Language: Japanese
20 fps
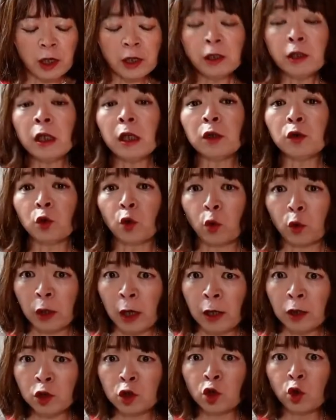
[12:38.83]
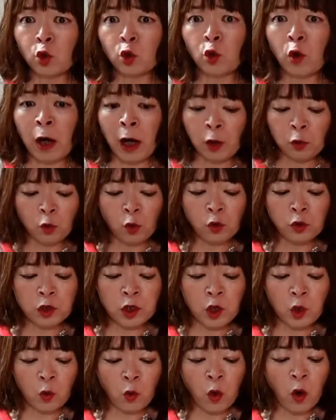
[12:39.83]
カイネットの誕生の可能
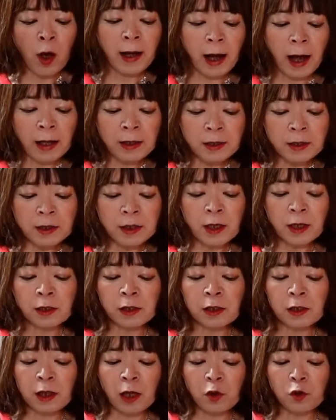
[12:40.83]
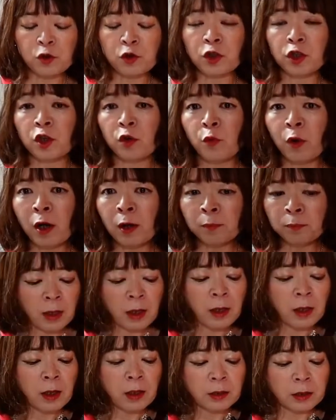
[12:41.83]
性を完全になくすには、
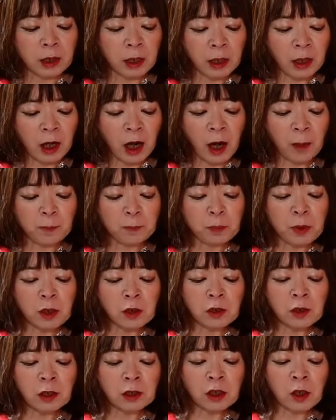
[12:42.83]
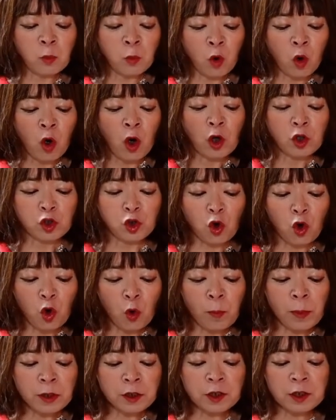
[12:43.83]
ティーはっぴゃく 型も
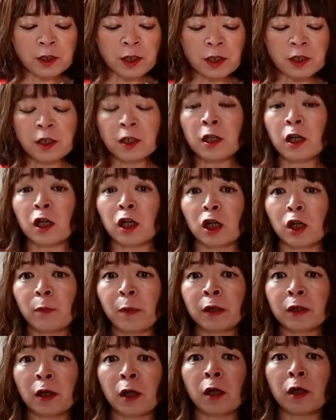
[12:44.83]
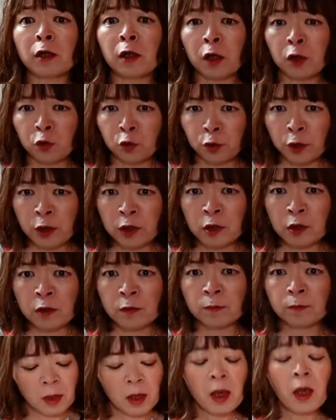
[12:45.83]
消滅させなければならないので
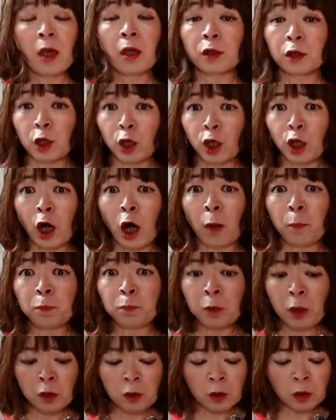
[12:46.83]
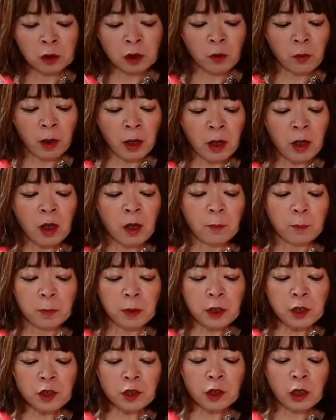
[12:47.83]
す。ティーはっぴゃく 型は
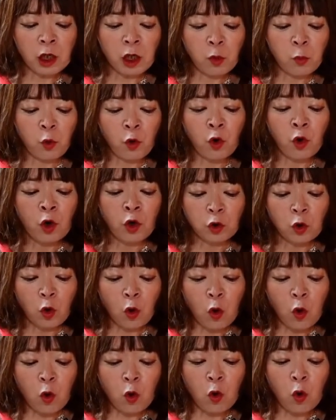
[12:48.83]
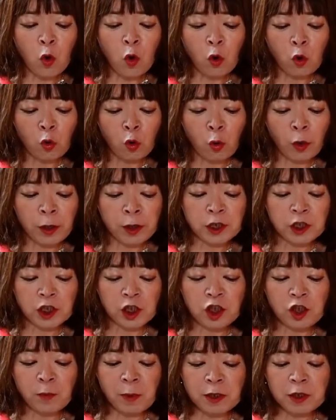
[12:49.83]
自らを溶鉱炉へ
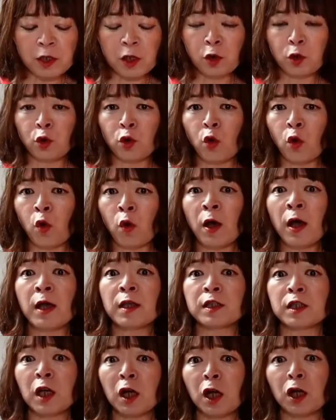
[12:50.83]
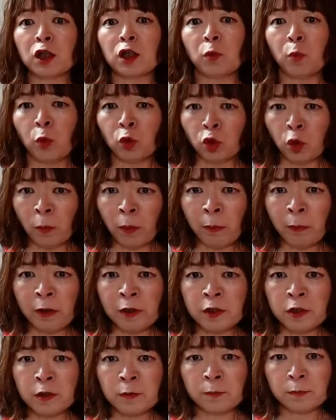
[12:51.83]
沈ませるようさらに求め
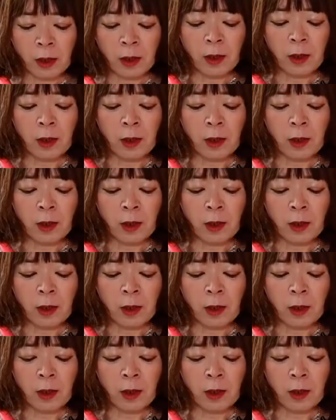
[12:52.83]
ます。